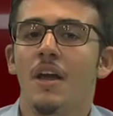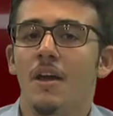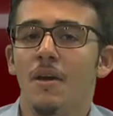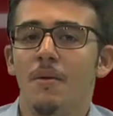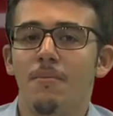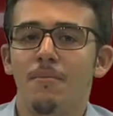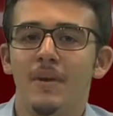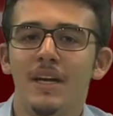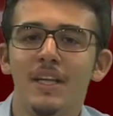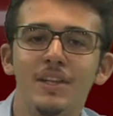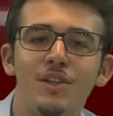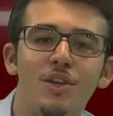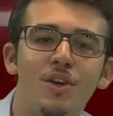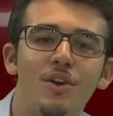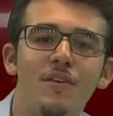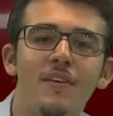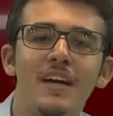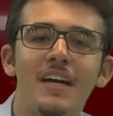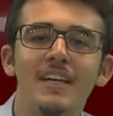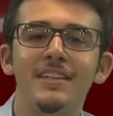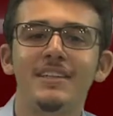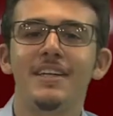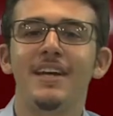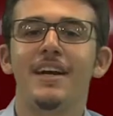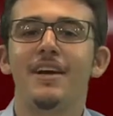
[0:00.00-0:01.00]

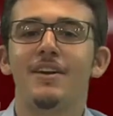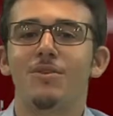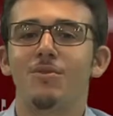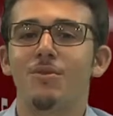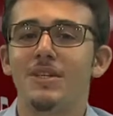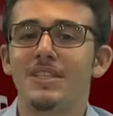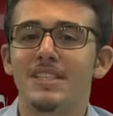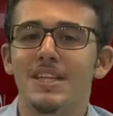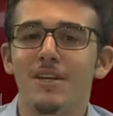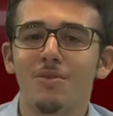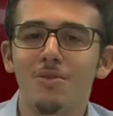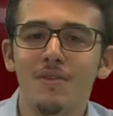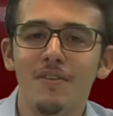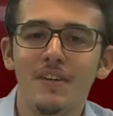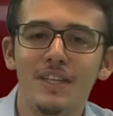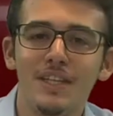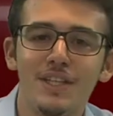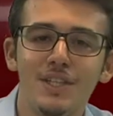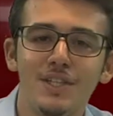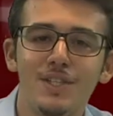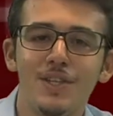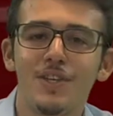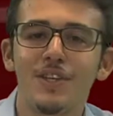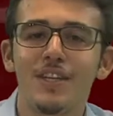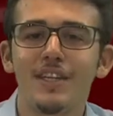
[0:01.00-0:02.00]
Bentrovati a questa nuova
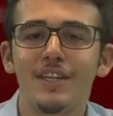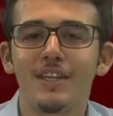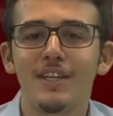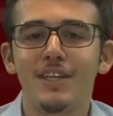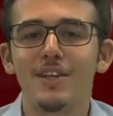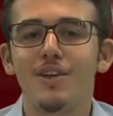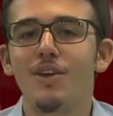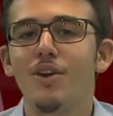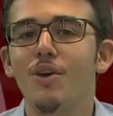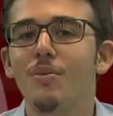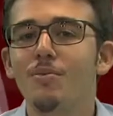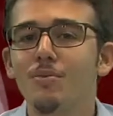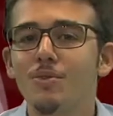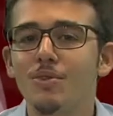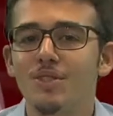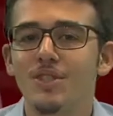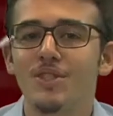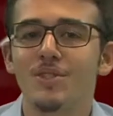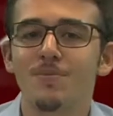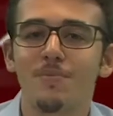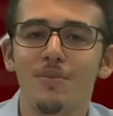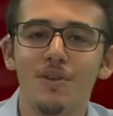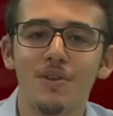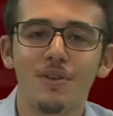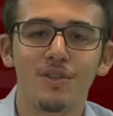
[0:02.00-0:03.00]
edizione di Globus
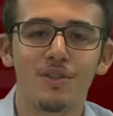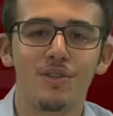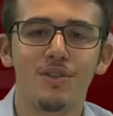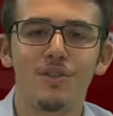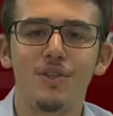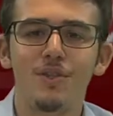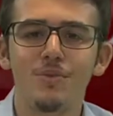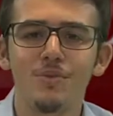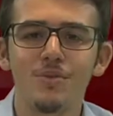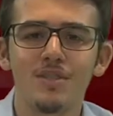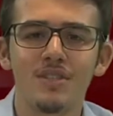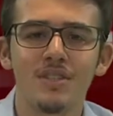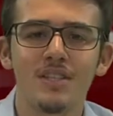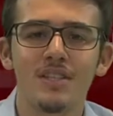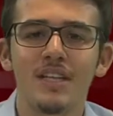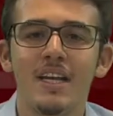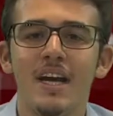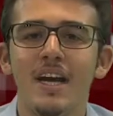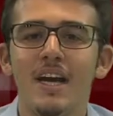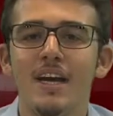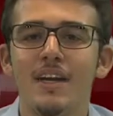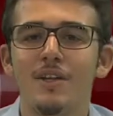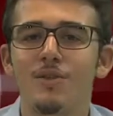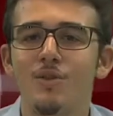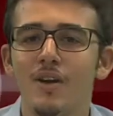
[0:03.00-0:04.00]
Sport News
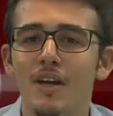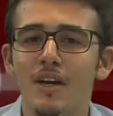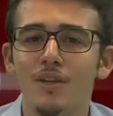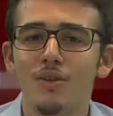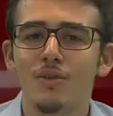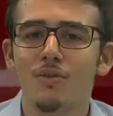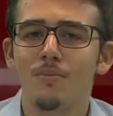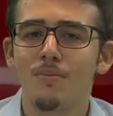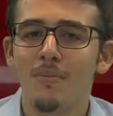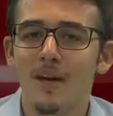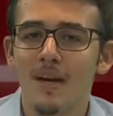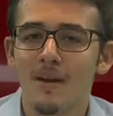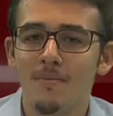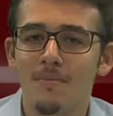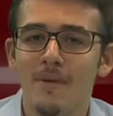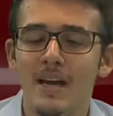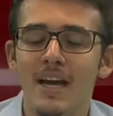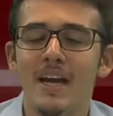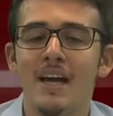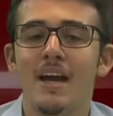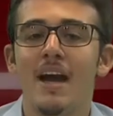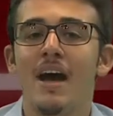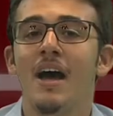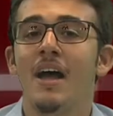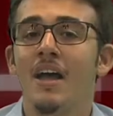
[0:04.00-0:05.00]
da Edoardo
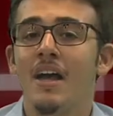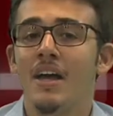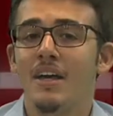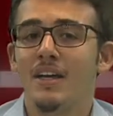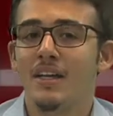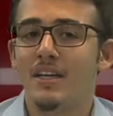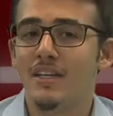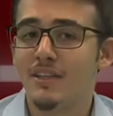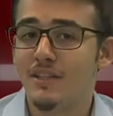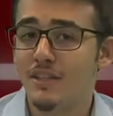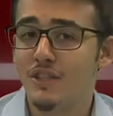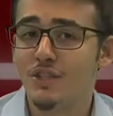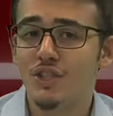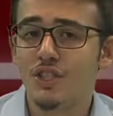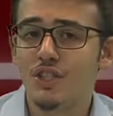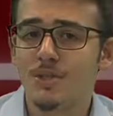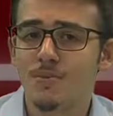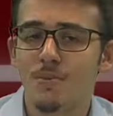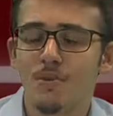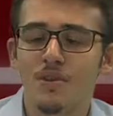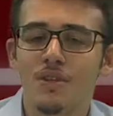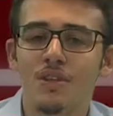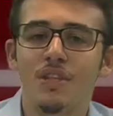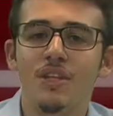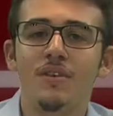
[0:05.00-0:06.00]
Barbera, il TG
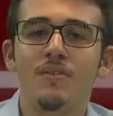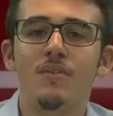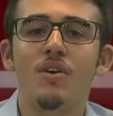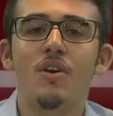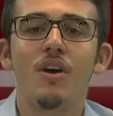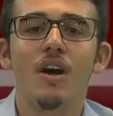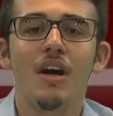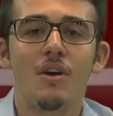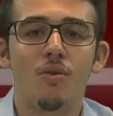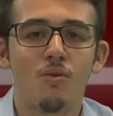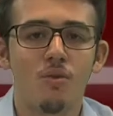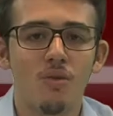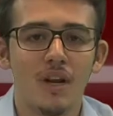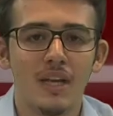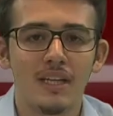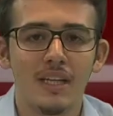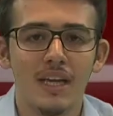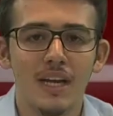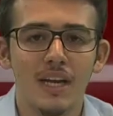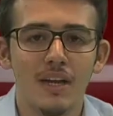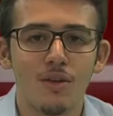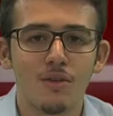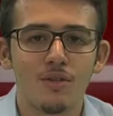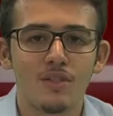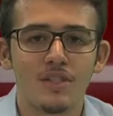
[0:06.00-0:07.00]
sportivo a cura
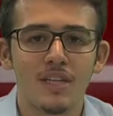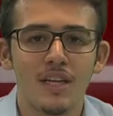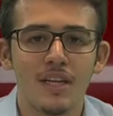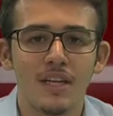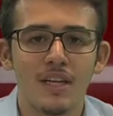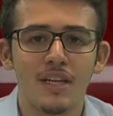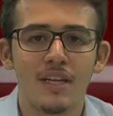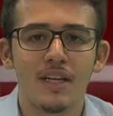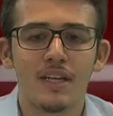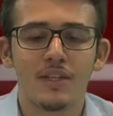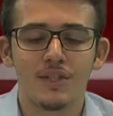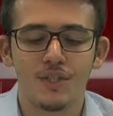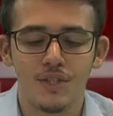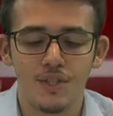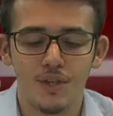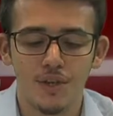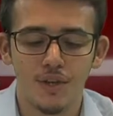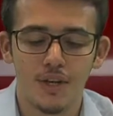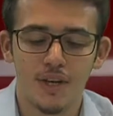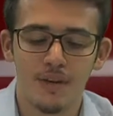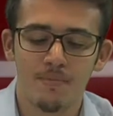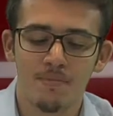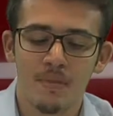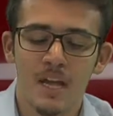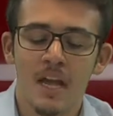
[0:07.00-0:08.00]
della nostra
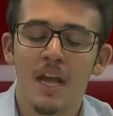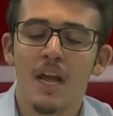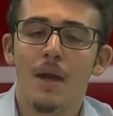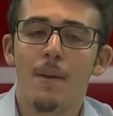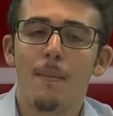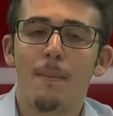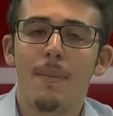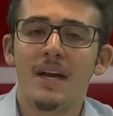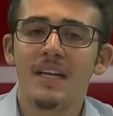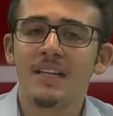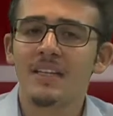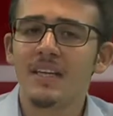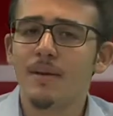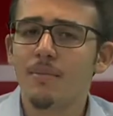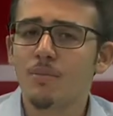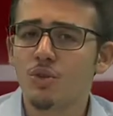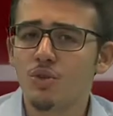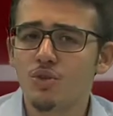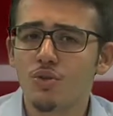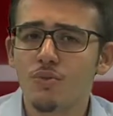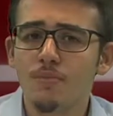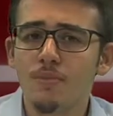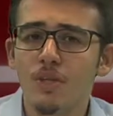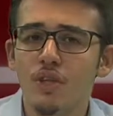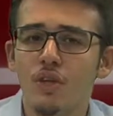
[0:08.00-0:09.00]
redazione. Partiamo
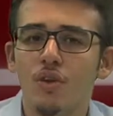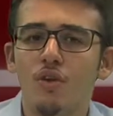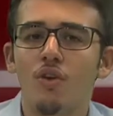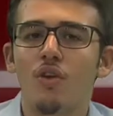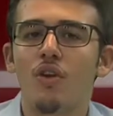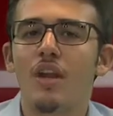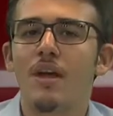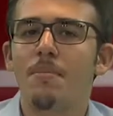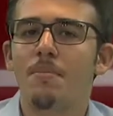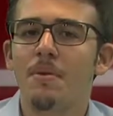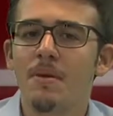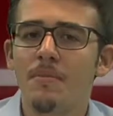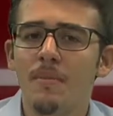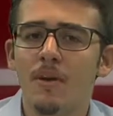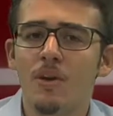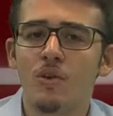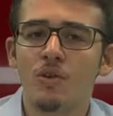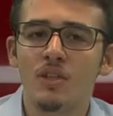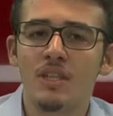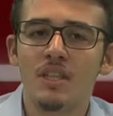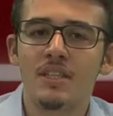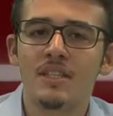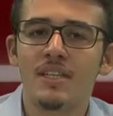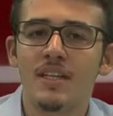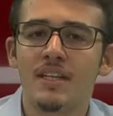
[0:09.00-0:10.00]
subito con la prima
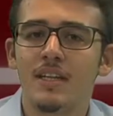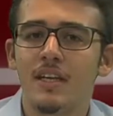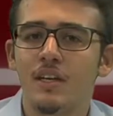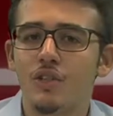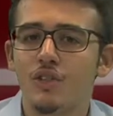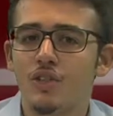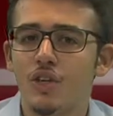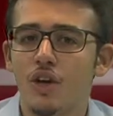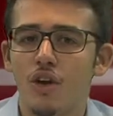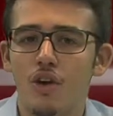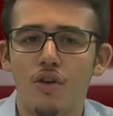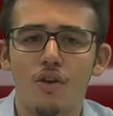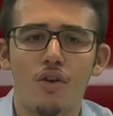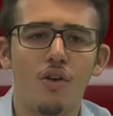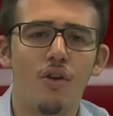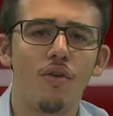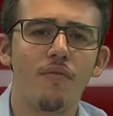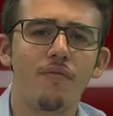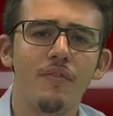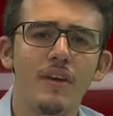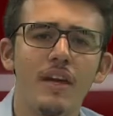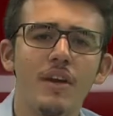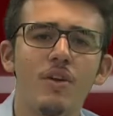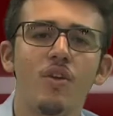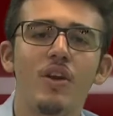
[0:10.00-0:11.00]
notizia del giorno,
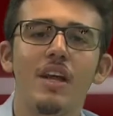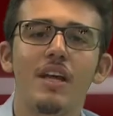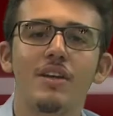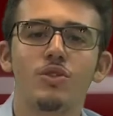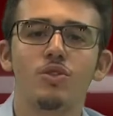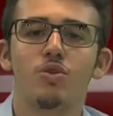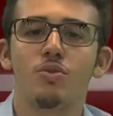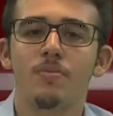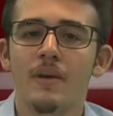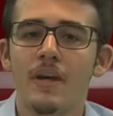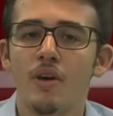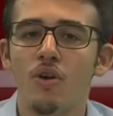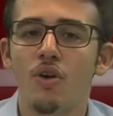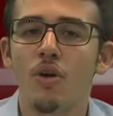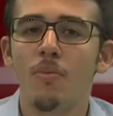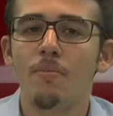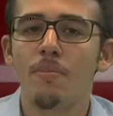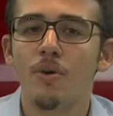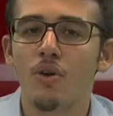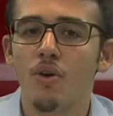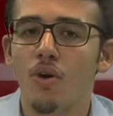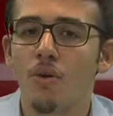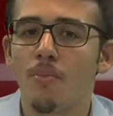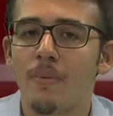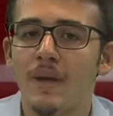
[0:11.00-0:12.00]
ovvero la Supercoppa
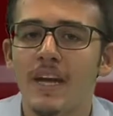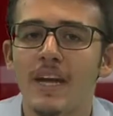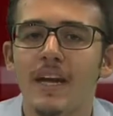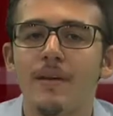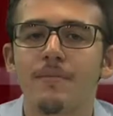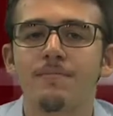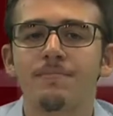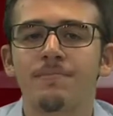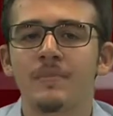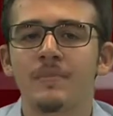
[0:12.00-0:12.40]
europea.